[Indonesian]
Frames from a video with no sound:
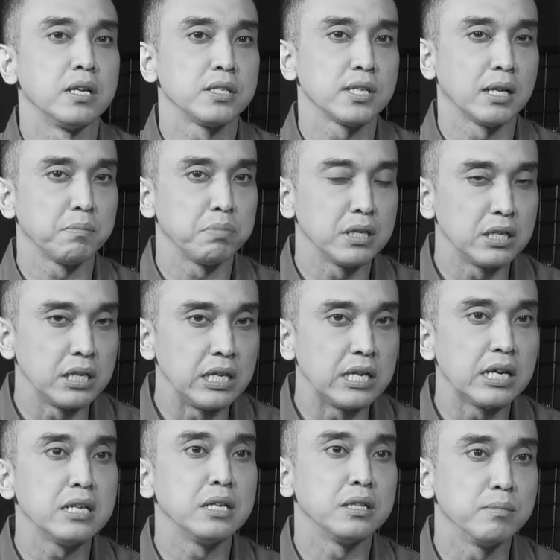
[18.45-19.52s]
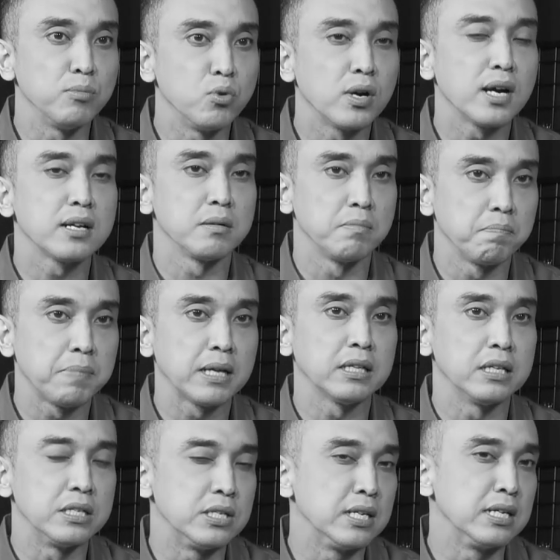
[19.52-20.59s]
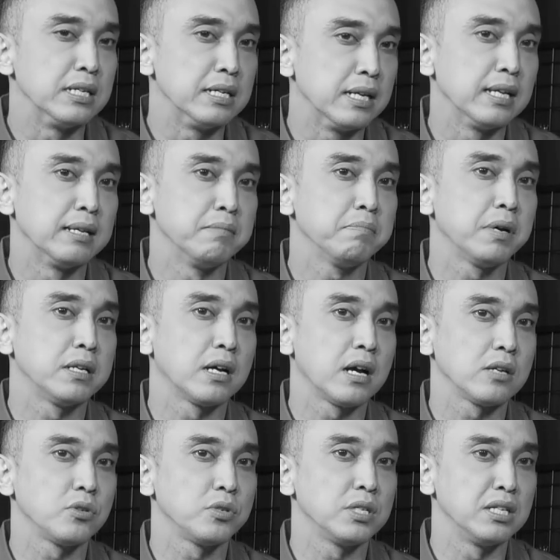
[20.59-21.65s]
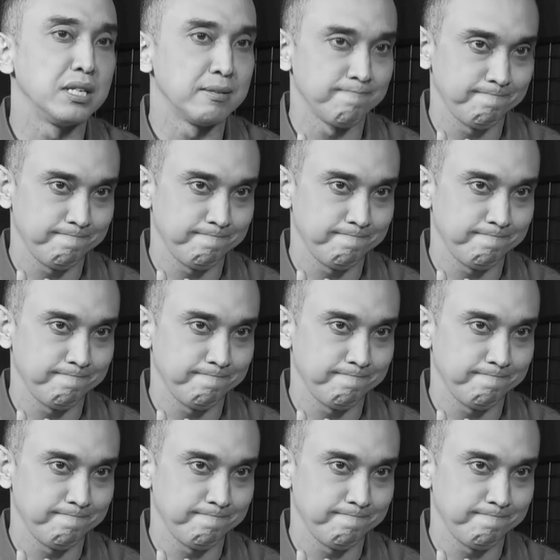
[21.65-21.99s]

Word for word: saat penyelidikan ditemukan empat kejanggalan pada kasus ini.